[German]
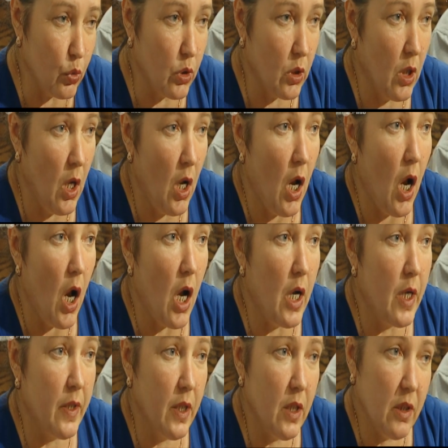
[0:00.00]
Und sie
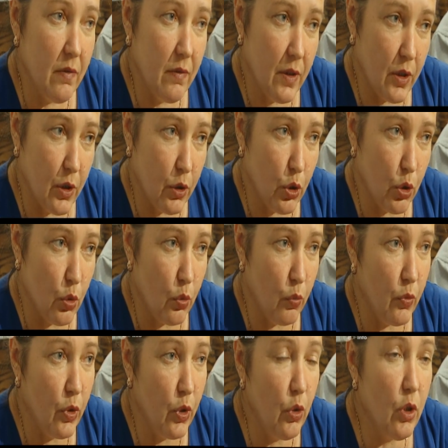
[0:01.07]
antwortete,
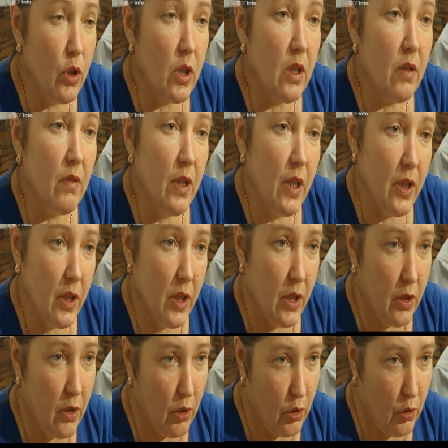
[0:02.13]
es scheint, als ob sie
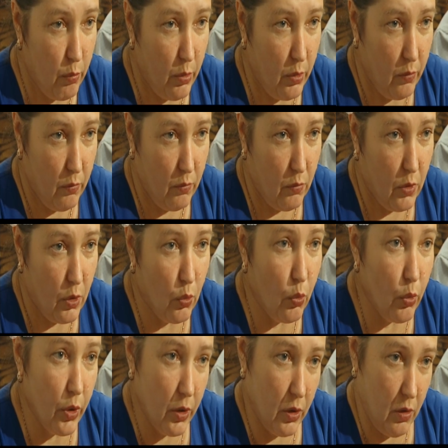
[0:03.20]
eine Vergiftung hat,
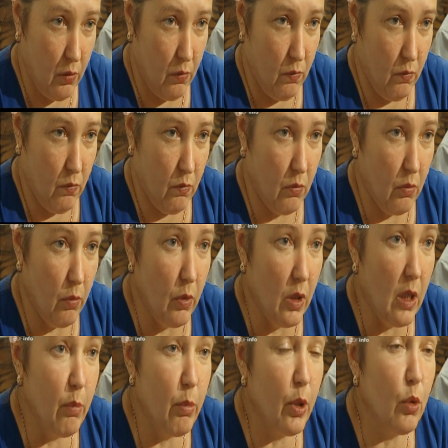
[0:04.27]
weil sie sehr viel
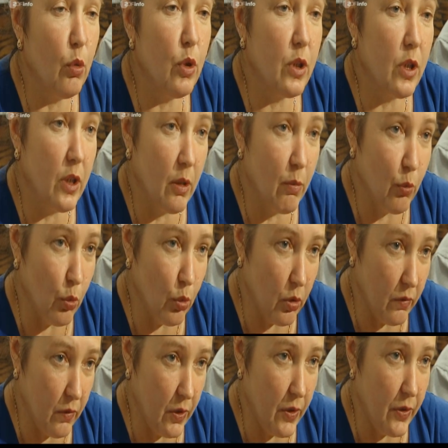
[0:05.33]
Aprikosen gegessen hat.
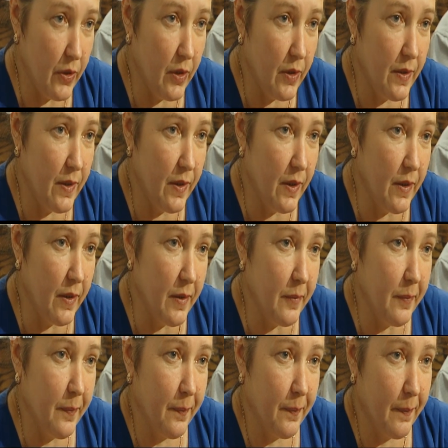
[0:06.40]

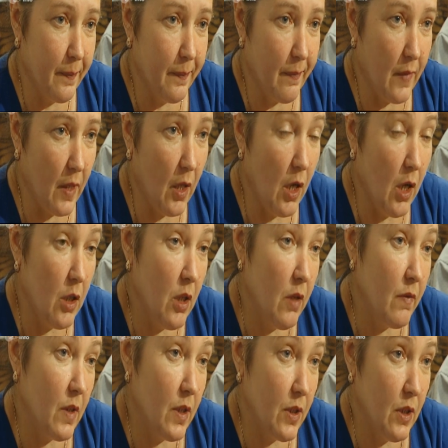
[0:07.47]
Aber meine
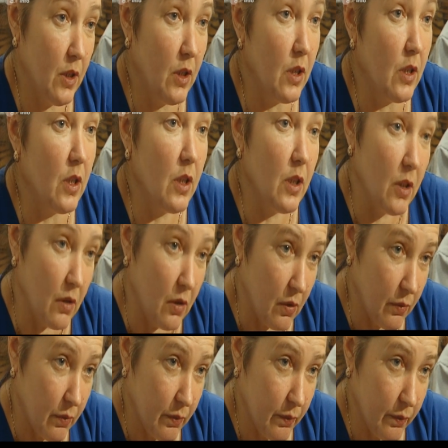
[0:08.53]
Tanja aß gar keine
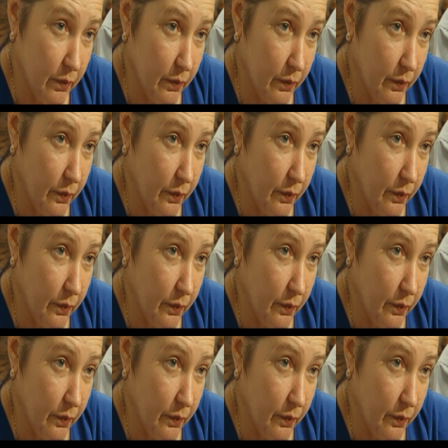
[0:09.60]
Aprikosen.